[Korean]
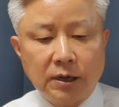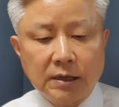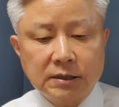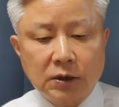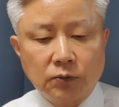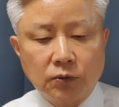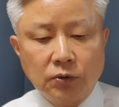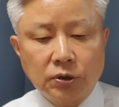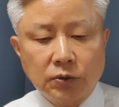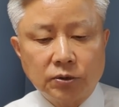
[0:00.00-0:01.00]
하지 않고
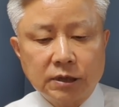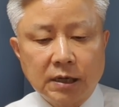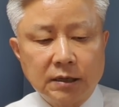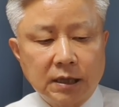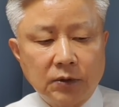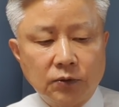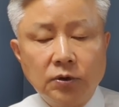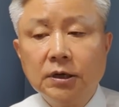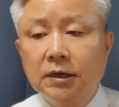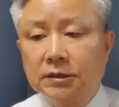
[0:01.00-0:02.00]
그대로 차를
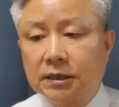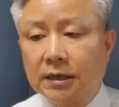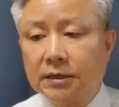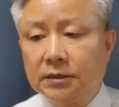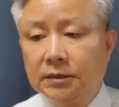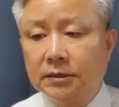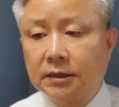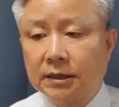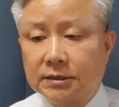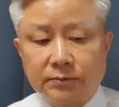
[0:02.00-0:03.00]
타고 자리를
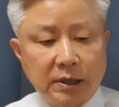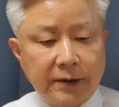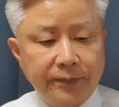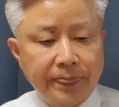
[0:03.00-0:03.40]
떠났습니다.